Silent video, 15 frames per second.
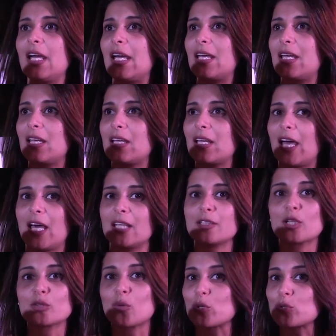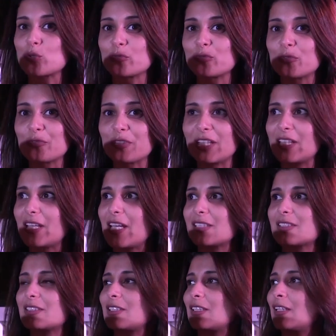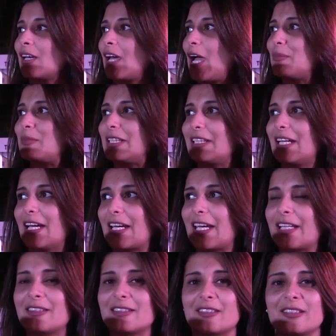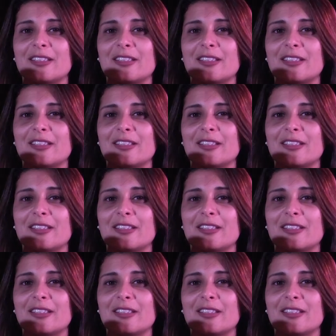آه حضراتكم هتشوفوا في ناس عاملين حاجات